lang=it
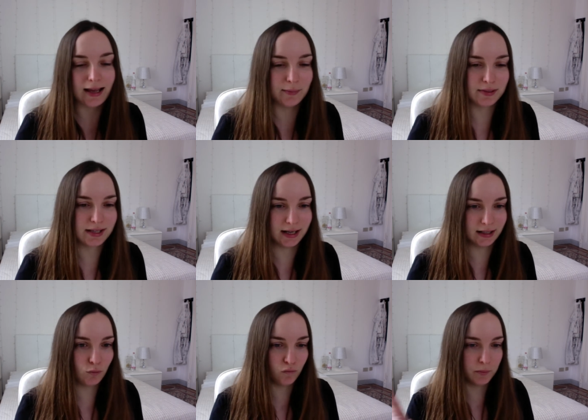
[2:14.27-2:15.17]
e il mascara
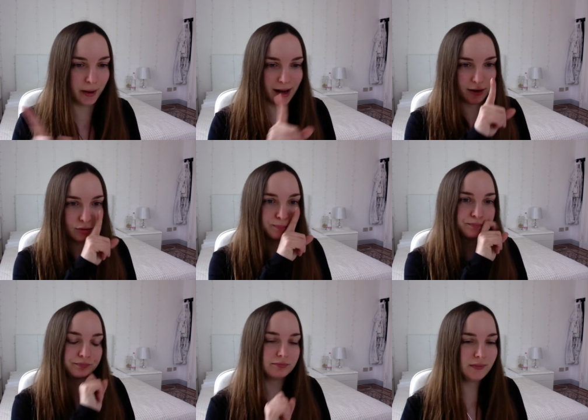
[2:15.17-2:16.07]
di cui vi parlo
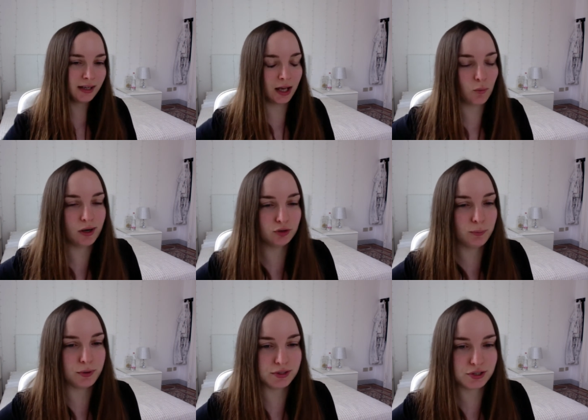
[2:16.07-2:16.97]
al quarto
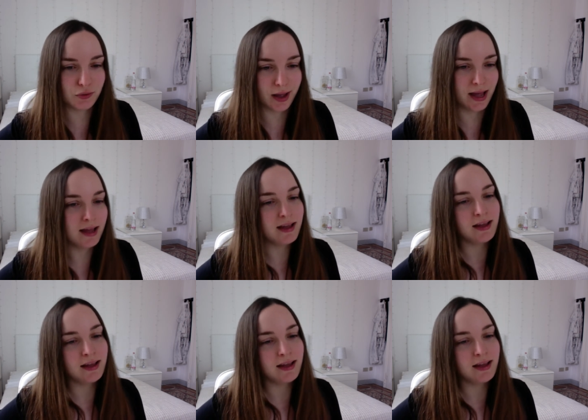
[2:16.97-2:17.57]
posto è